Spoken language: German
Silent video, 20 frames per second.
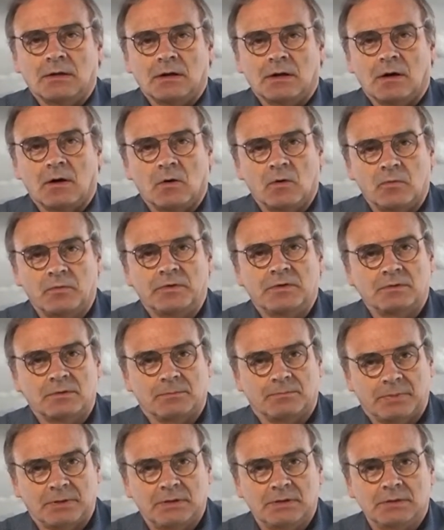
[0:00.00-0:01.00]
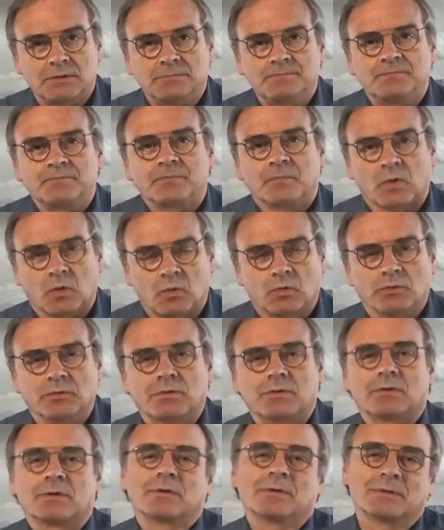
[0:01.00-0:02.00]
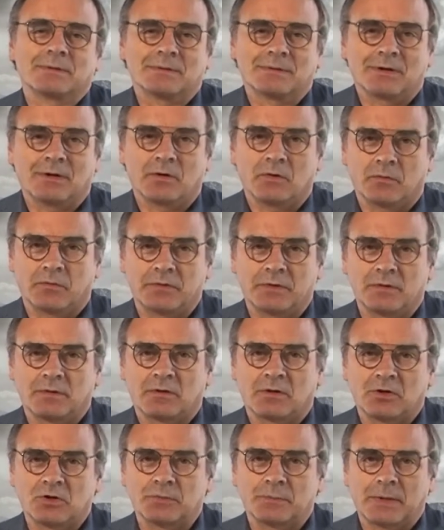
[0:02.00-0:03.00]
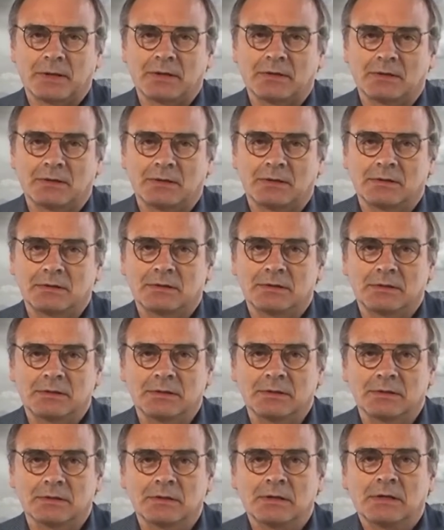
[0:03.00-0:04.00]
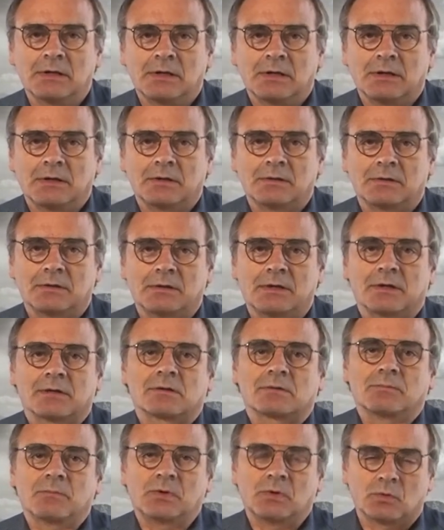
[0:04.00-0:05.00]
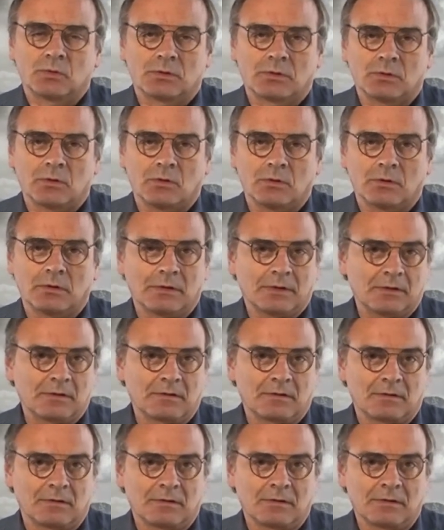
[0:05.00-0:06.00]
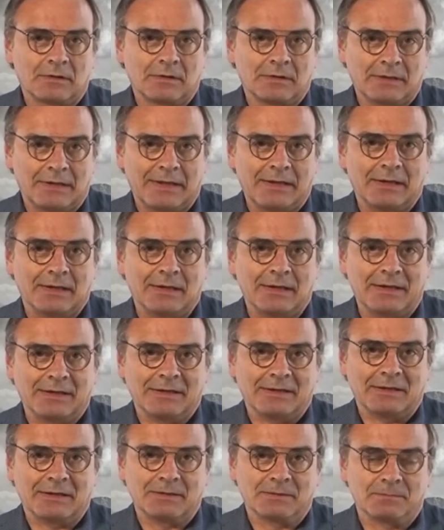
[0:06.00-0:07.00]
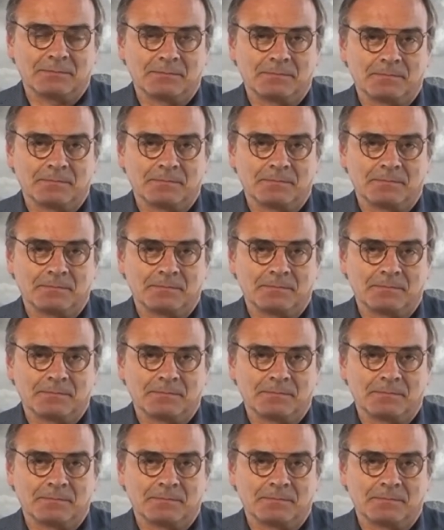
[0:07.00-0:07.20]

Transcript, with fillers: auf diese Bilder und auf dieses Gespräch dann hier in den nächsten Minuten noch jetzt näher eingehen.